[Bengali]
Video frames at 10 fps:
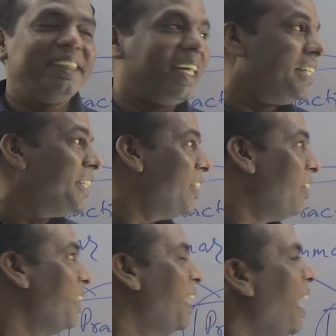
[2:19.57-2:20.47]
জানতে
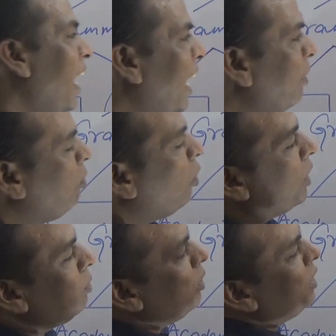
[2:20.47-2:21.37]
হয় আর
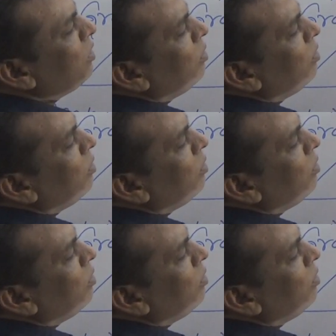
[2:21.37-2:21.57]
ভোকাবুলারিও